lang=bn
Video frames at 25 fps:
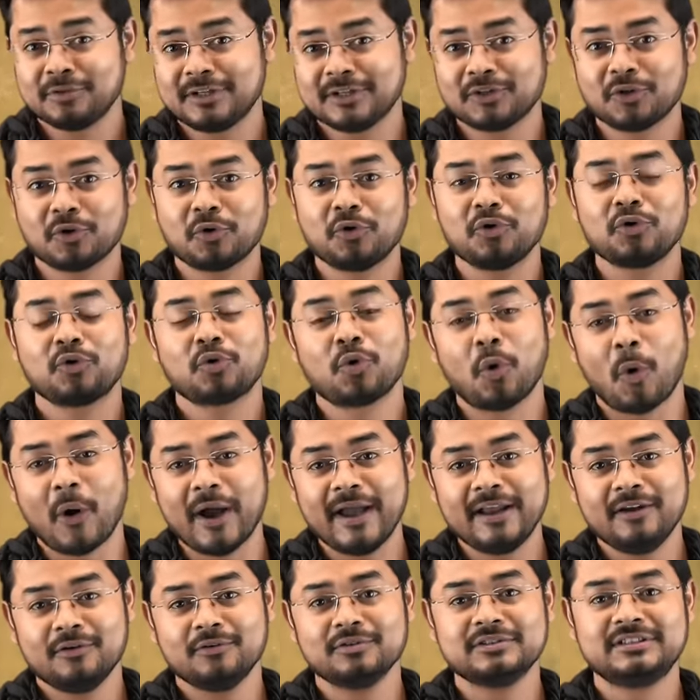মধ্যে তখন
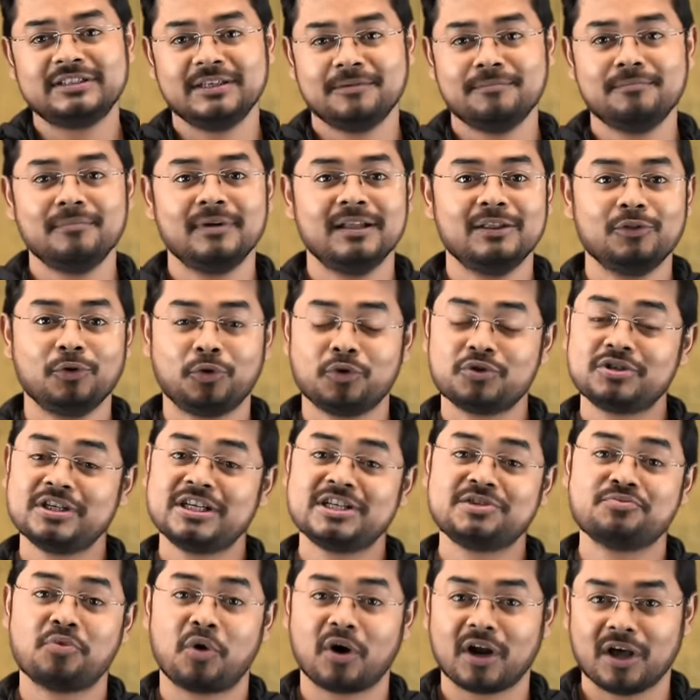কয়েন ও সিম্বল দুটো
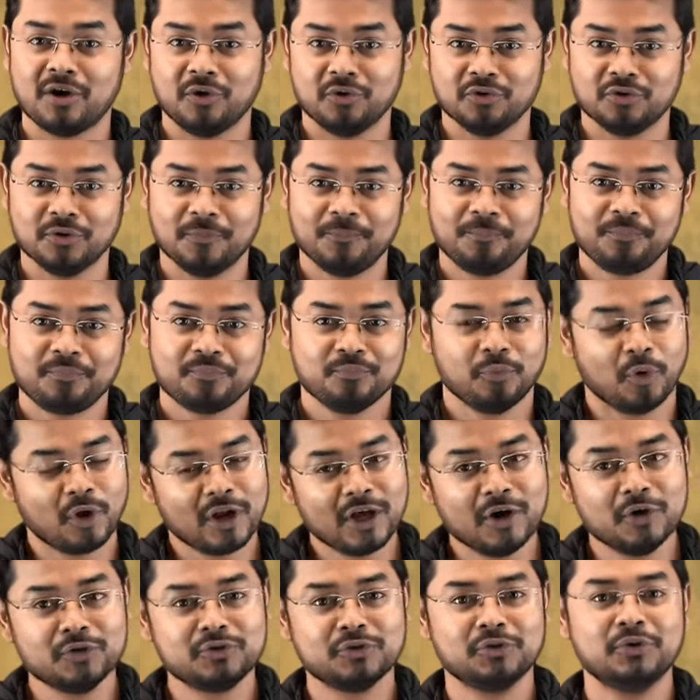জিনিস ভরা হতো
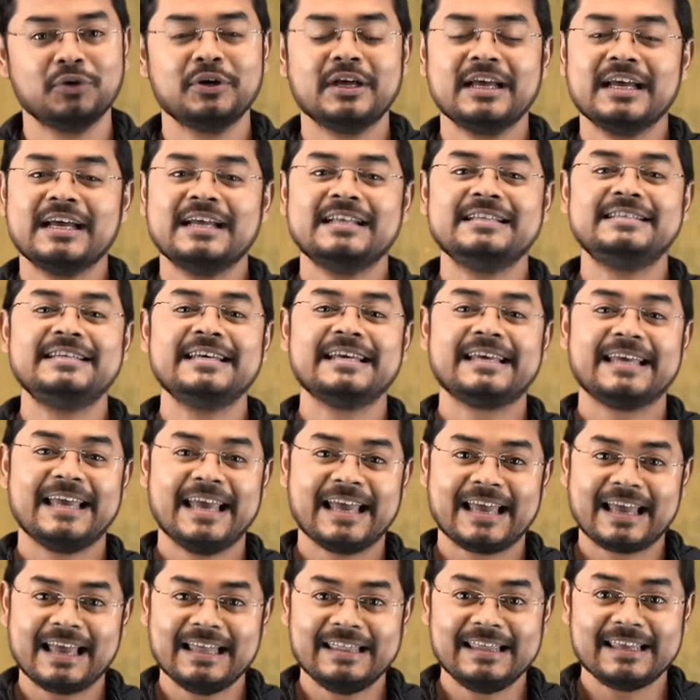বলা হতো যে
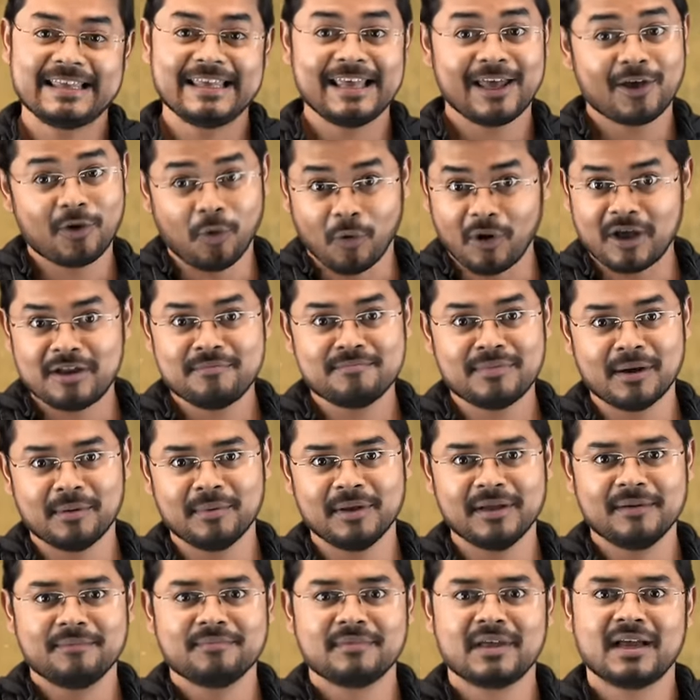কেক খেতে গিয়ে কয়েন
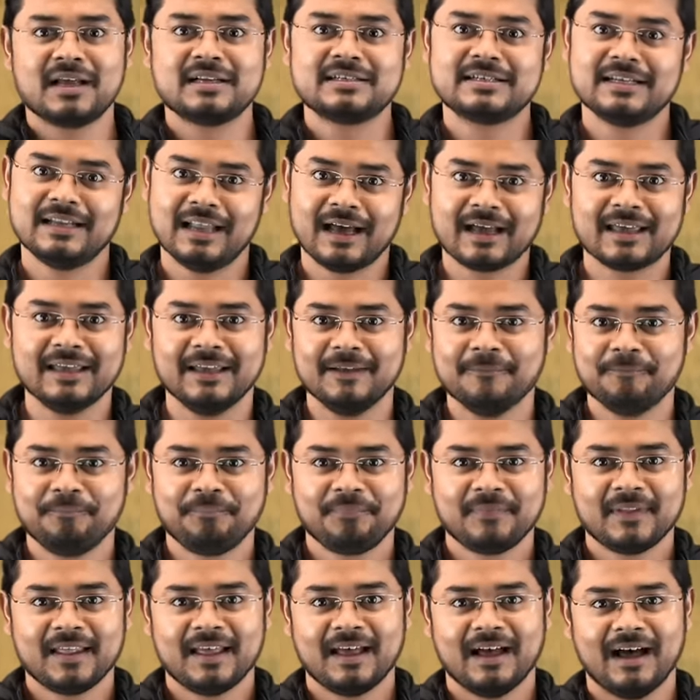পাবে সে লাকি
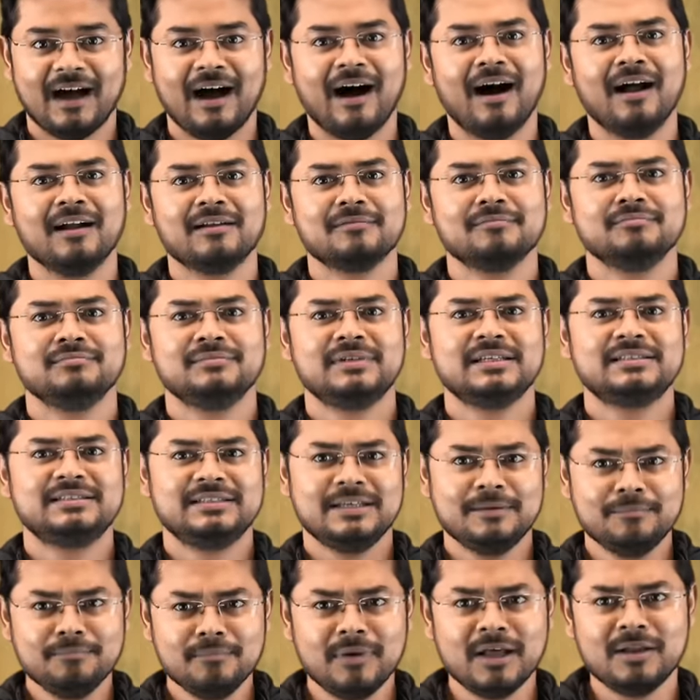আর যে
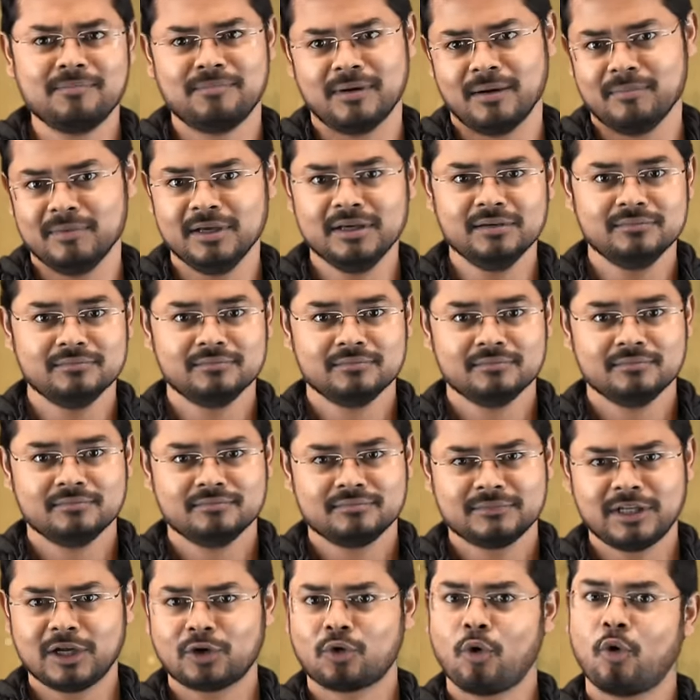সিম্বল পাবে
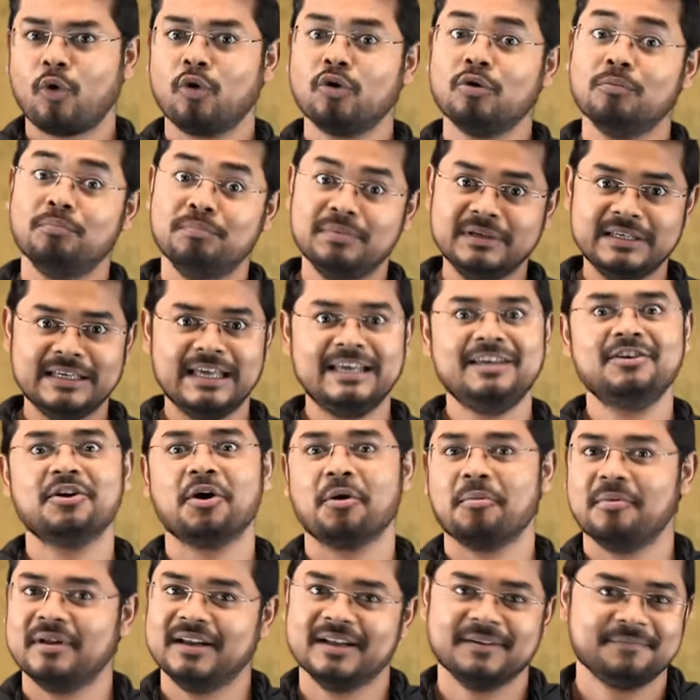তার কখনো বিয়েই
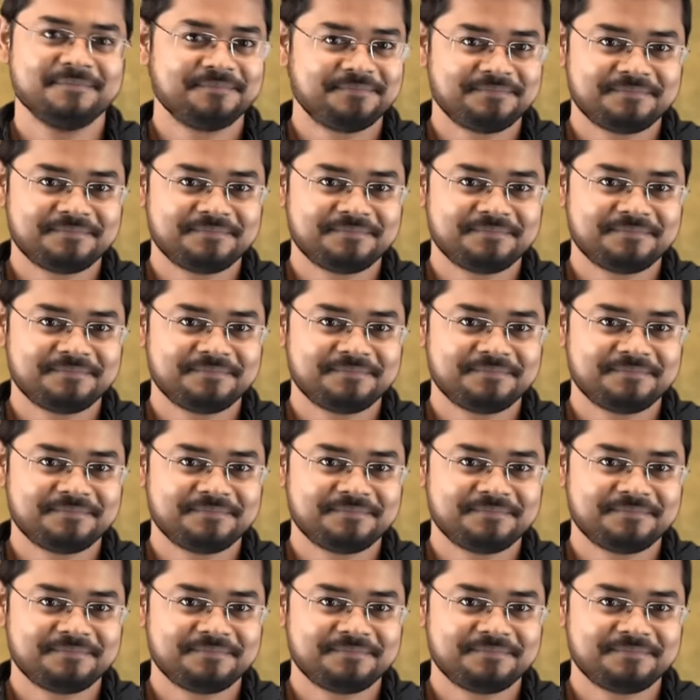হবে না